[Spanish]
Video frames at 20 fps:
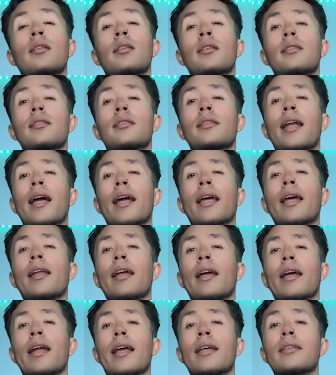¿Será que
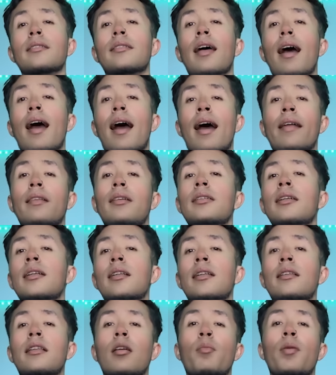regresa antes que
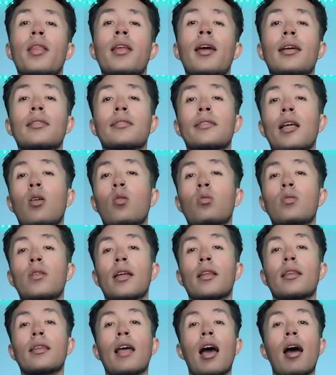se termine la segunda
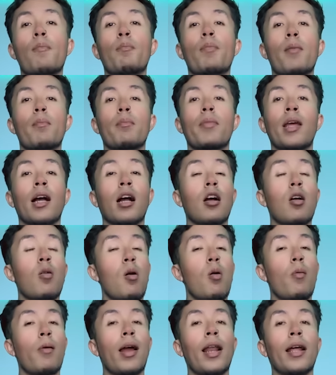etapa? Mira
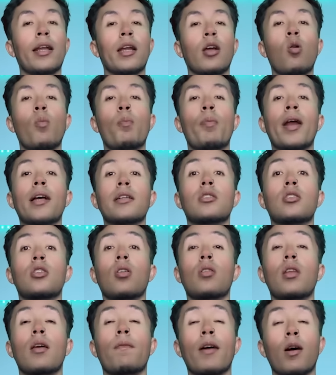cómo va la
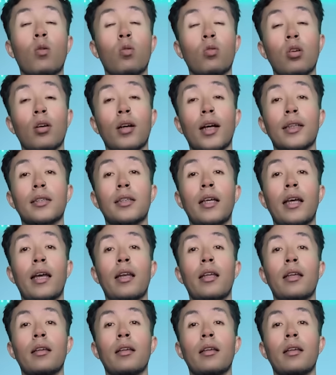recuperación de Facundo Castelli.